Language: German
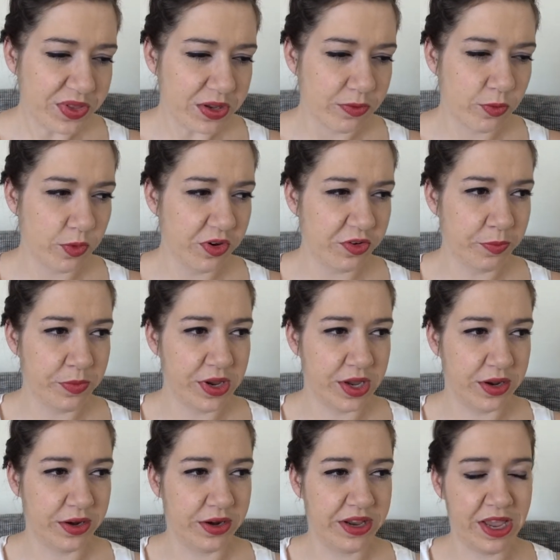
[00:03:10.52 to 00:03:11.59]
wo ich mir
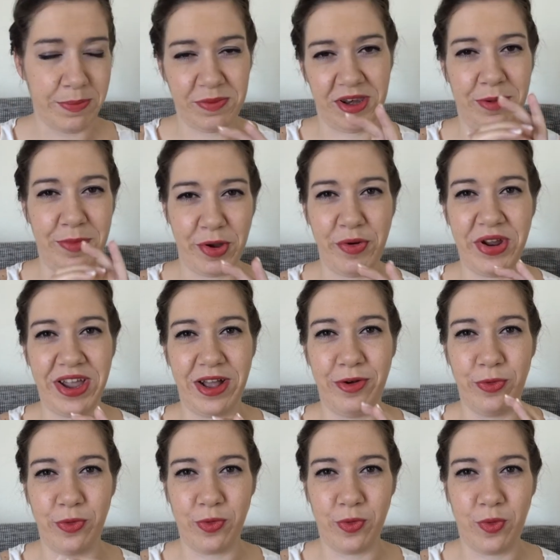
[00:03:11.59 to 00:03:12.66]
ein Captain America
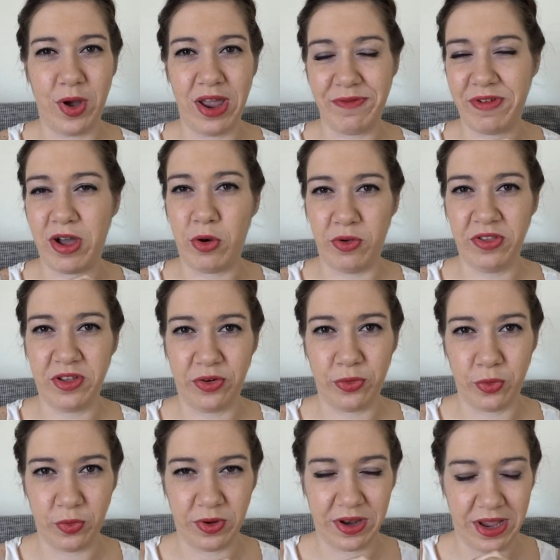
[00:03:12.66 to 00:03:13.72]
Logo einfach
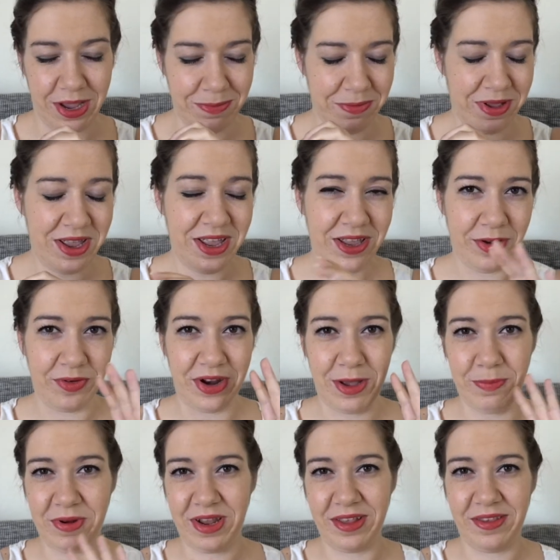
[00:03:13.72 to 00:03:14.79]
ausgedruckt habe und
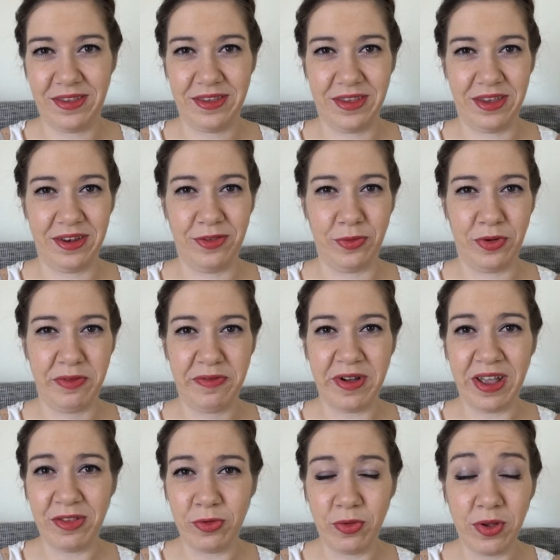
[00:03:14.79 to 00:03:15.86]
habe das in so eine
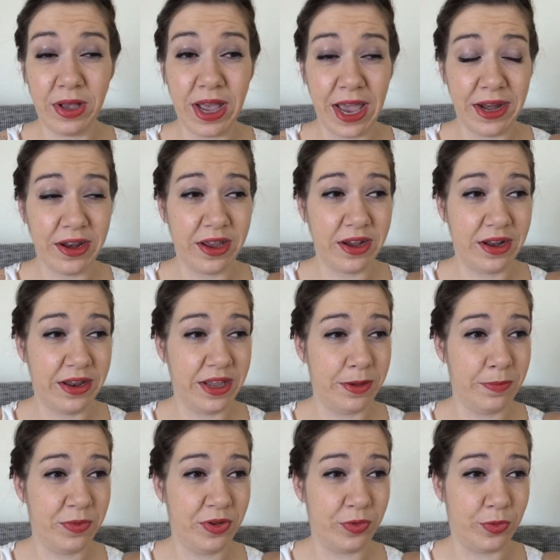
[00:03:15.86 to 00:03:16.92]
Fassung
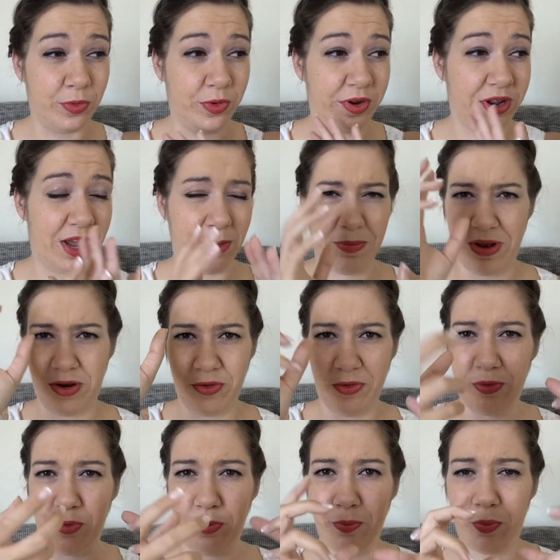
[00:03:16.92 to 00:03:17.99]
reingeklebt und habe dann noch
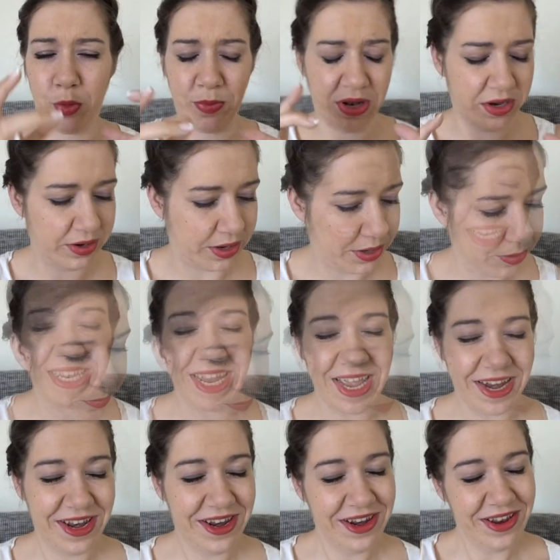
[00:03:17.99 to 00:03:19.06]
so einen Bommel dran. Dann